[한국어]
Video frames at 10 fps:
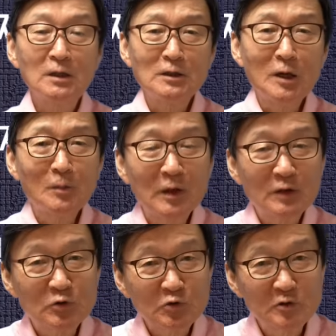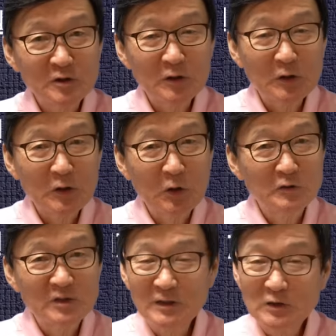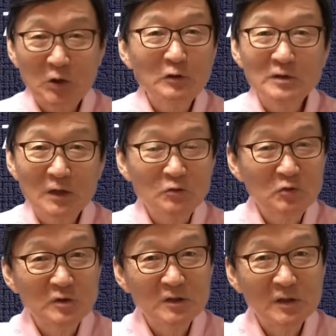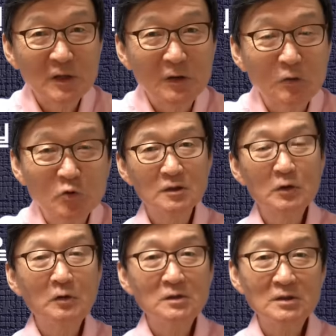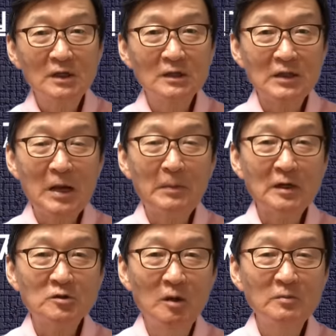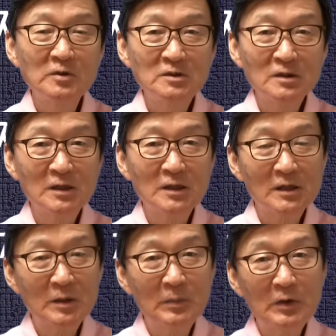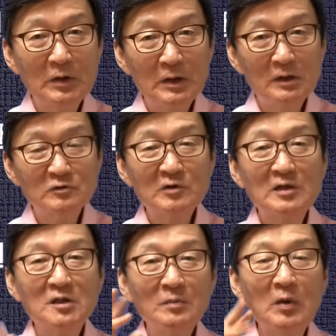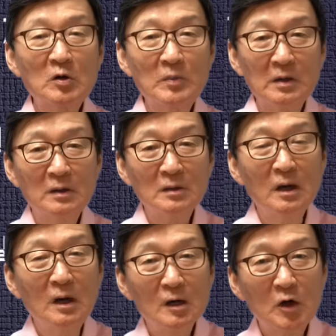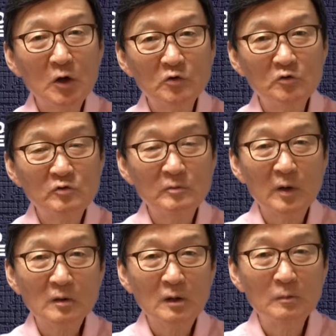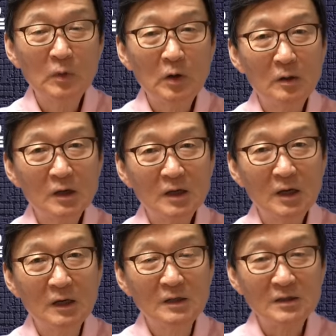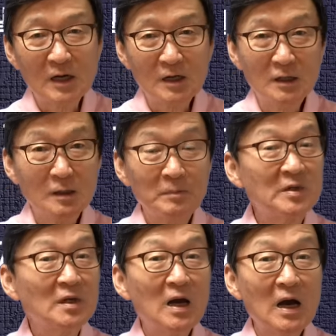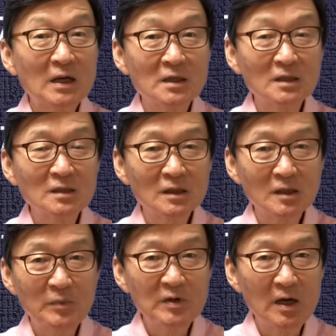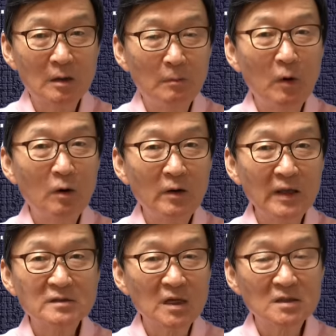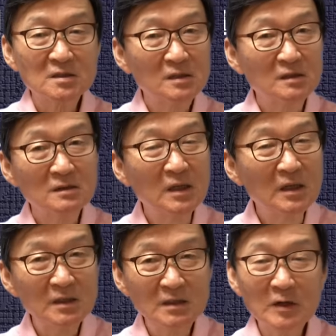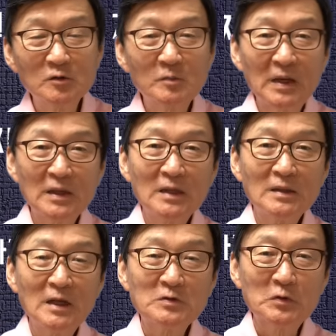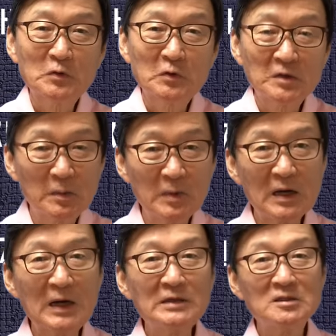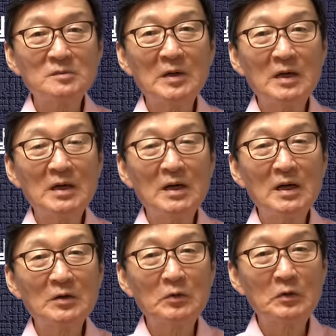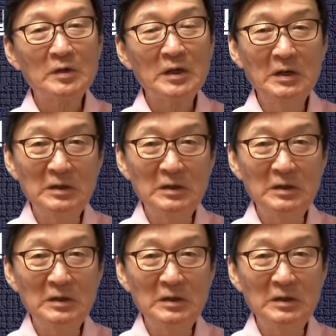이 양반의 출신이 경찰청장 출신이래요. 그리고 이제 대만의 젊은 층이 이렇게 뭐 술 한 잔 먹으면은 허유 후보를 뭐 이렇게 약간 이렇게 비하하는 이렇게 비하는 하뭐 XX 그런 이야기도 많이 한 달 정도로 이렇게 막 카리스마로 이렇게